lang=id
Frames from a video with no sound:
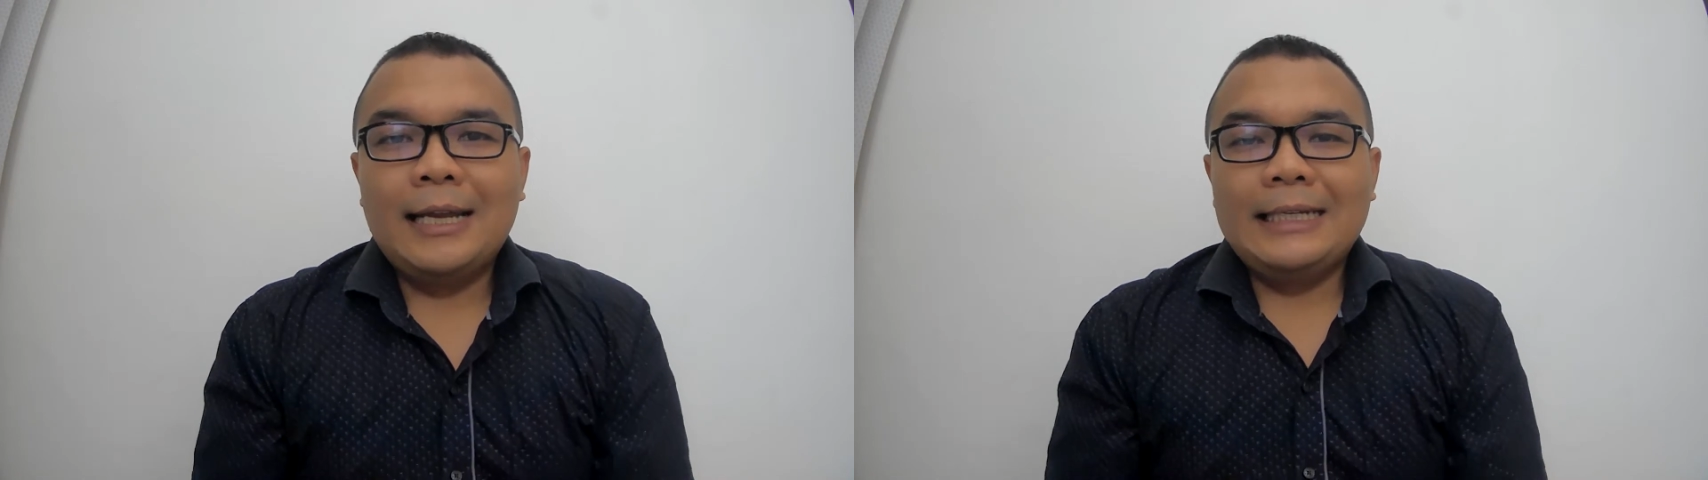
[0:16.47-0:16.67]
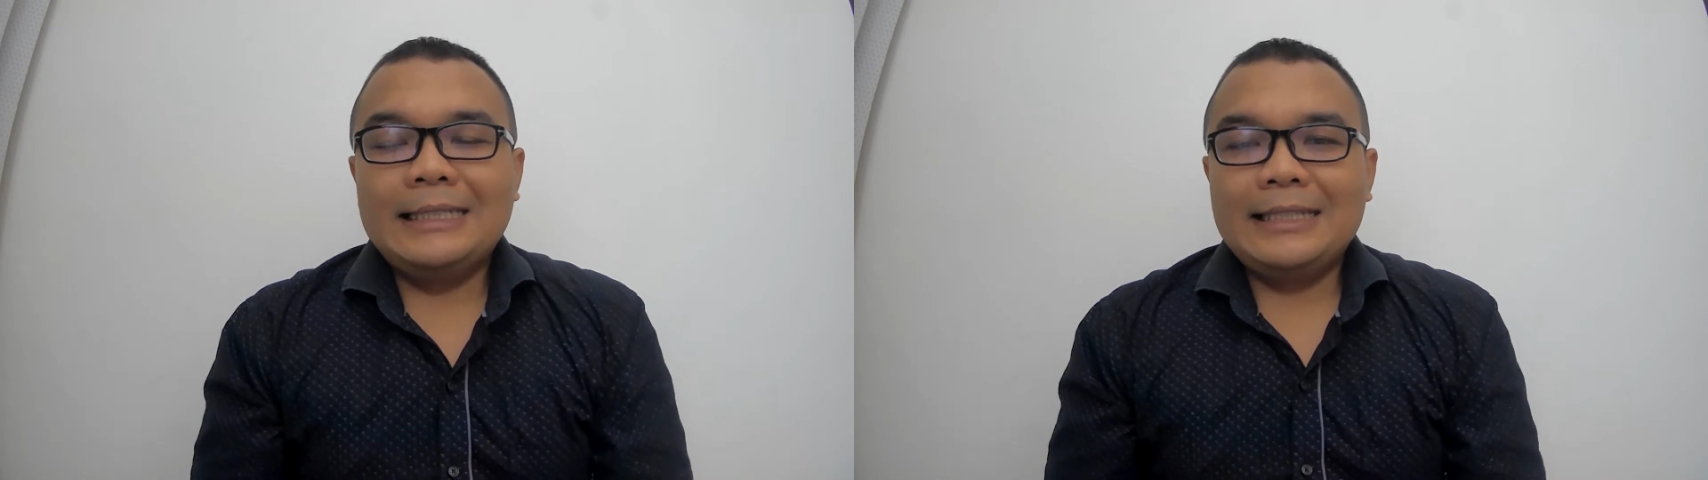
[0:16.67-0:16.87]

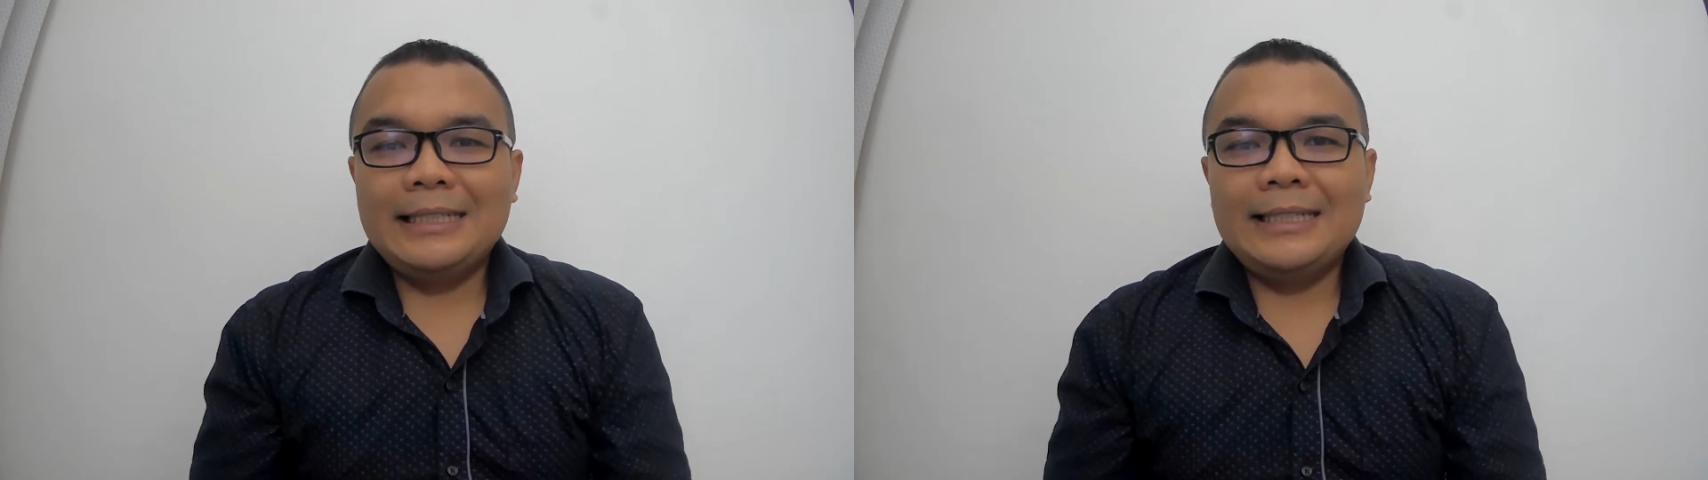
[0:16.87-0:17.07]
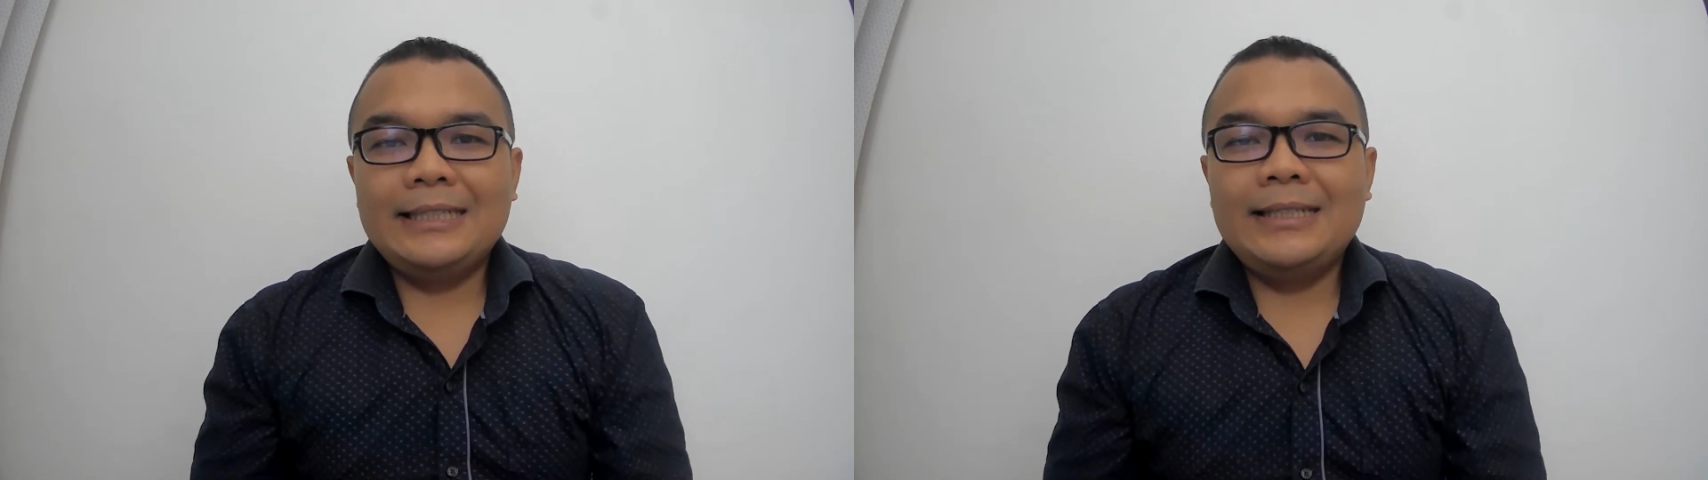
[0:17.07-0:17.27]
Di
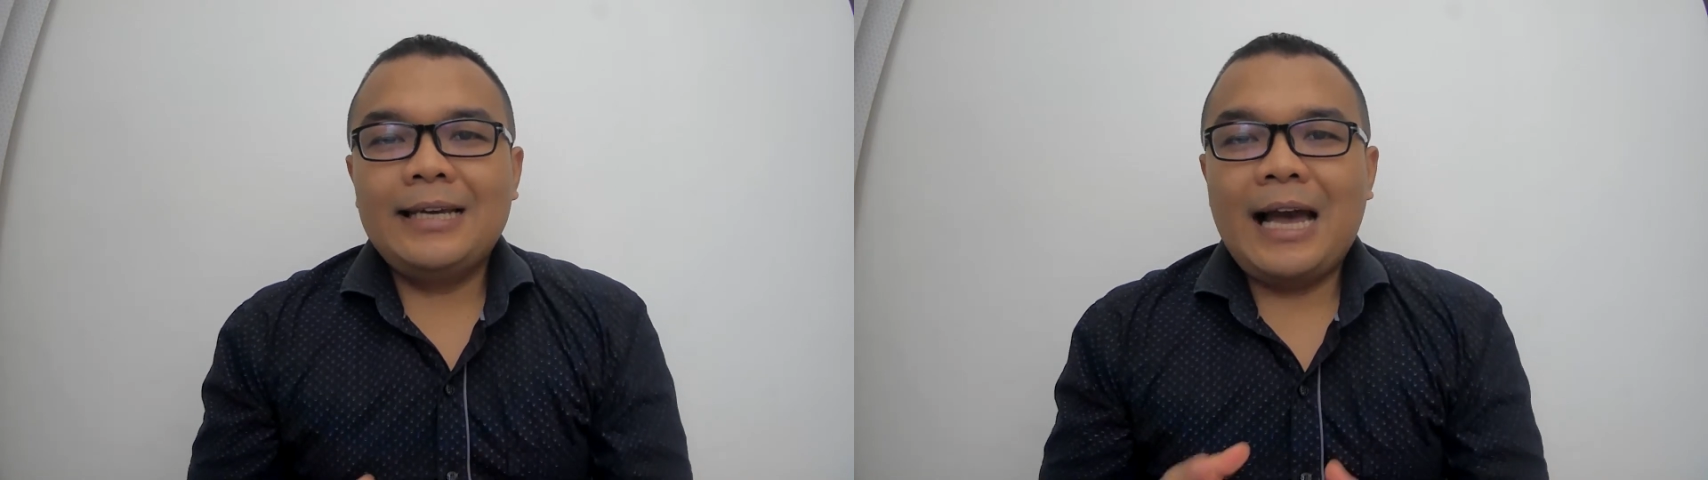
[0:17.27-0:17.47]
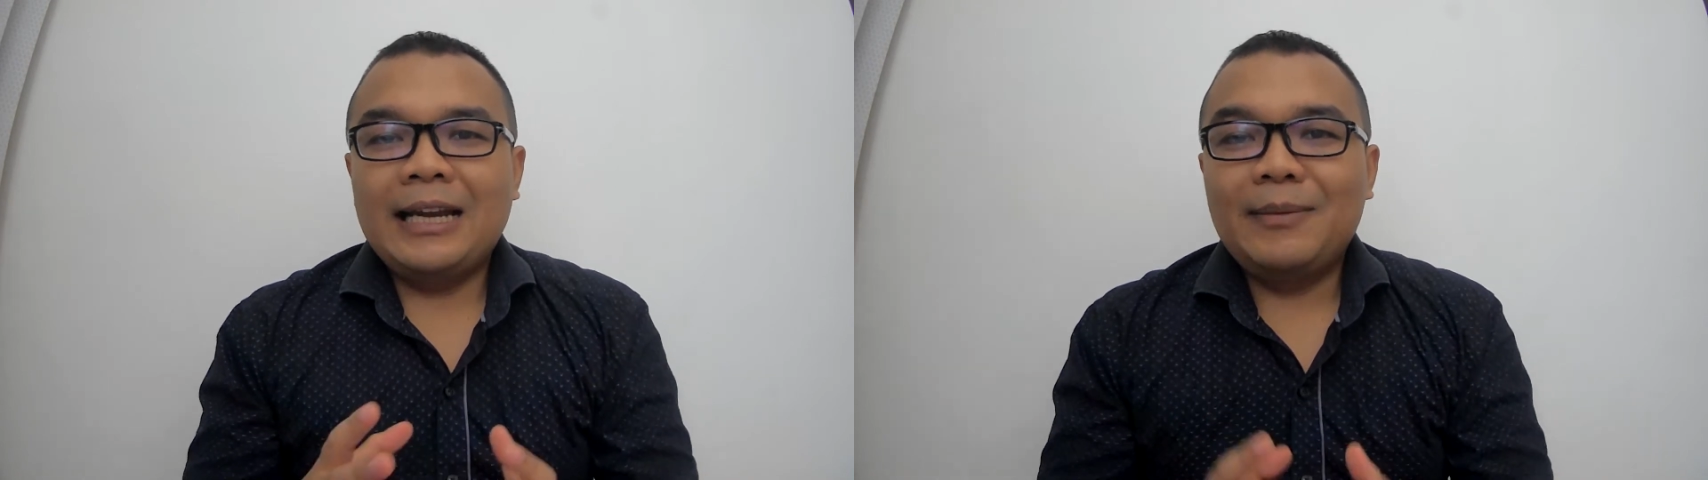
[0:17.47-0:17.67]

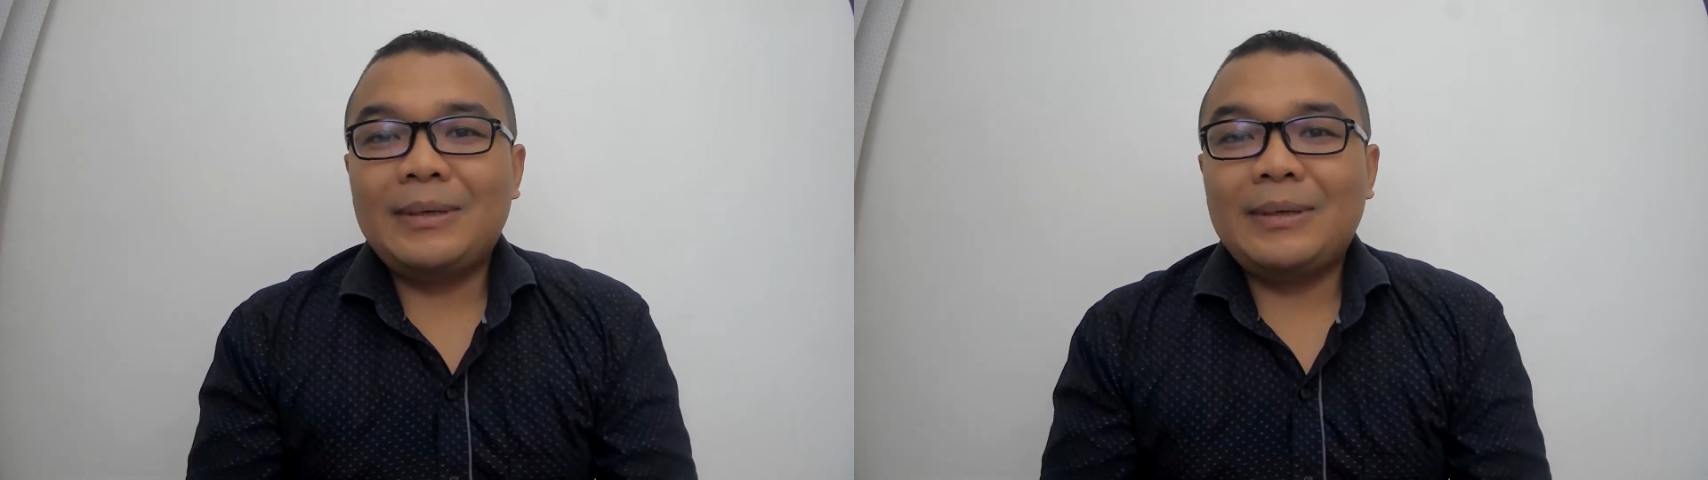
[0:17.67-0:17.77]
sini ada